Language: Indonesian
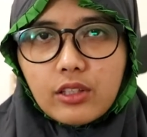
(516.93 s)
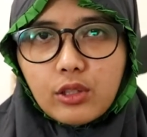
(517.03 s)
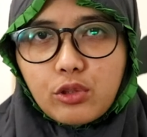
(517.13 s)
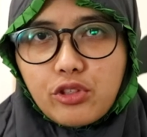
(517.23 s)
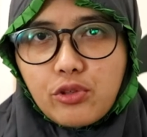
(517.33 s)

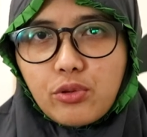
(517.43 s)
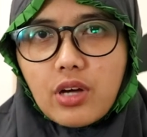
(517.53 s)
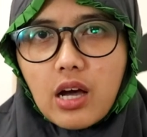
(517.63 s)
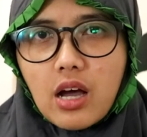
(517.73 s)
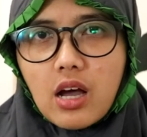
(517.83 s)
Terus
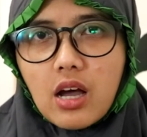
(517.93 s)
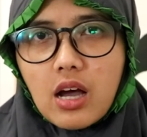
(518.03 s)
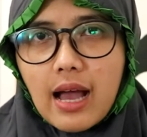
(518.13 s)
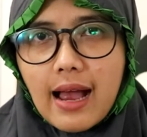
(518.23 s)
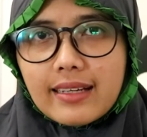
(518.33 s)
juga
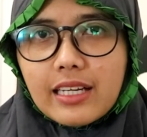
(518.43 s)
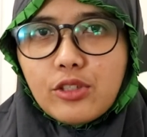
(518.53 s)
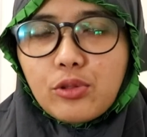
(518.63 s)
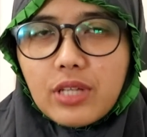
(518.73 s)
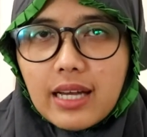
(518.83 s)
ada
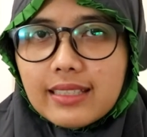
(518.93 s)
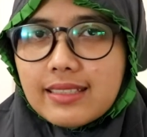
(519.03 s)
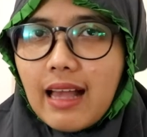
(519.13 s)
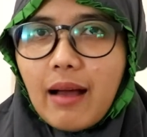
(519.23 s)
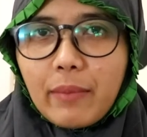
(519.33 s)
juga ini
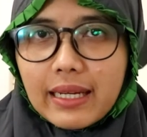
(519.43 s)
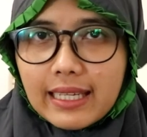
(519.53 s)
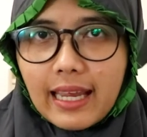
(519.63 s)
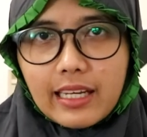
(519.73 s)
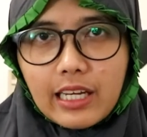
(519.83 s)
sama
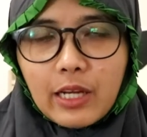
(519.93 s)
nih kayak di